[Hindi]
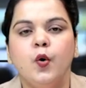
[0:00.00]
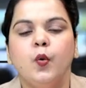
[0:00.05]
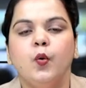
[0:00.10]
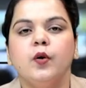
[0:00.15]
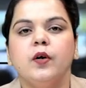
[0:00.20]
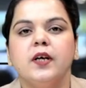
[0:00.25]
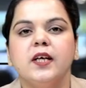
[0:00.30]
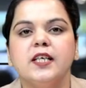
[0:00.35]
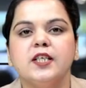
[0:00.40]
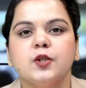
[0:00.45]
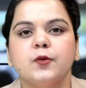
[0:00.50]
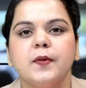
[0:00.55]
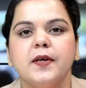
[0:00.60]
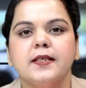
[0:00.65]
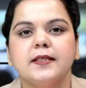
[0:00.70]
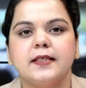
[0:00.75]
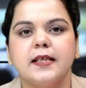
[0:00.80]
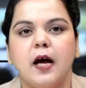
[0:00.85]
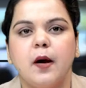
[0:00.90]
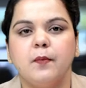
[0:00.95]
19वें
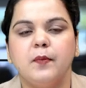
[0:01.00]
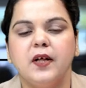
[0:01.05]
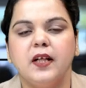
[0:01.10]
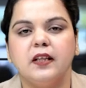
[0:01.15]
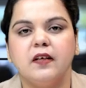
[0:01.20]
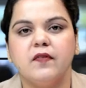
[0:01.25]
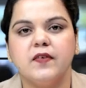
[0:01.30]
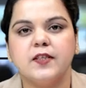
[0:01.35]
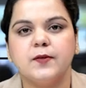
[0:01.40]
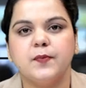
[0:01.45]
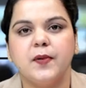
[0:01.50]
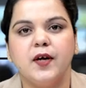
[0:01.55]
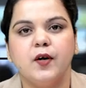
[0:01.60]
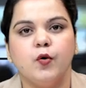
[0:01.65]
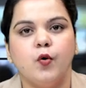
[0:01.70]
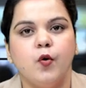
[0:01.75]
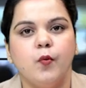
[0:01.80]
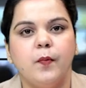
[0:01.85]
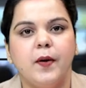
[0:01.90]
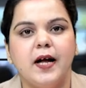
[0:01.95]
स्थापना दिवस पर
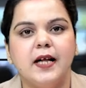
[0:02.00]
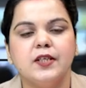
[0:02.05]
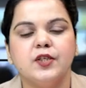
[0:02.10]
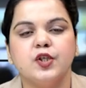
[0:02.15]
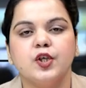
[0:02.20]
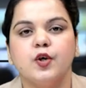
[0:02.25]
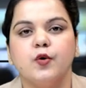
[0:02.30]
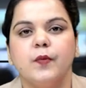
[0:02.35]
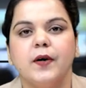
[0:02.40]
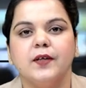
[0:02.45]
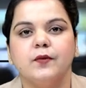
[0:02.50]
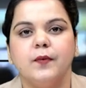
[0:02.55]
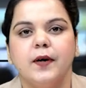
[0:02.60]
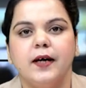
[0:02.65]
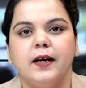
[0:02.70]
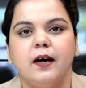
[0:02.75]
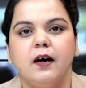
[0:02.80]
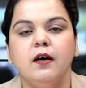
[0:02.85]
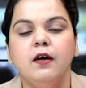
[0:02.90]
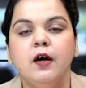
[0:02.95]
गोपाल जी युवा
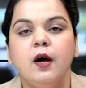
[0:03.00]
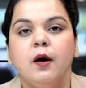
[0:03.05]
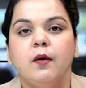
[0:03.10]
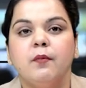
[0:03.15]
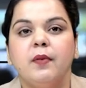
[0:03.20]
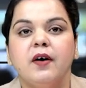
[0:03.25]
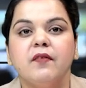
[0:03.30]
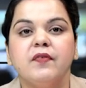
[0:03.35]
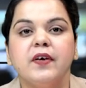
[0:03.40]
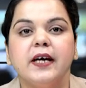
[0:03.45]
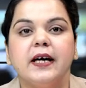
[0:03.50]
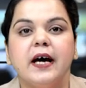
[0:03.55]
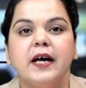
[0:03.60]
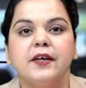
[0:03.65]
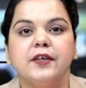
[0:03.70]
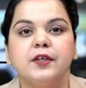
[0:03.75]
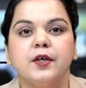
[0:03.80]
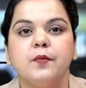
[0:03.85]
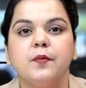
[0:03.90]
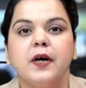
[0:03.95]
द्वारा भव्य
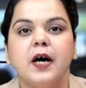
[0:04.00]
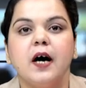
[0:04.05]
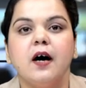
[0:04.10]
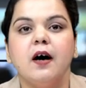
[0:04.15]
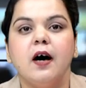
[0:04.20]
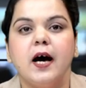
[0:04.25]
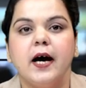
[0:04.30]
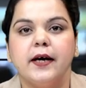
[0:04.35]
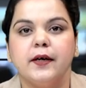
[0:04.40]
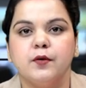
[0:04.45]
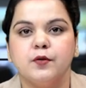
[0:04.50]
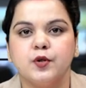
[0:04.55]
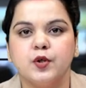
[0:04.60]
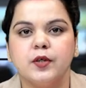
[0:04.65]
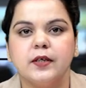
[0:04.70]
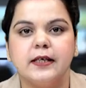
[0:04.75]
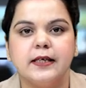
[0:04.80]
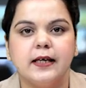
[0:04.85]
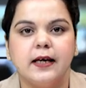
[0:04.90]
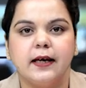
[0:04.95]
कार्यक्रम का
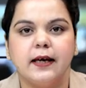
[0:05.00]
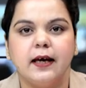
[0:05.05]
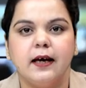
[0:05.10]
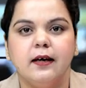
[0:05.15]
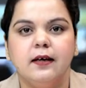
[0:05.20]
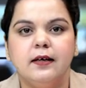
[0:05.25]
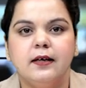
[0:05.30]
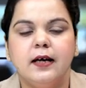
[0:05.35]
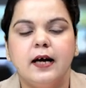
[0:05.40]
आयोजन किया गया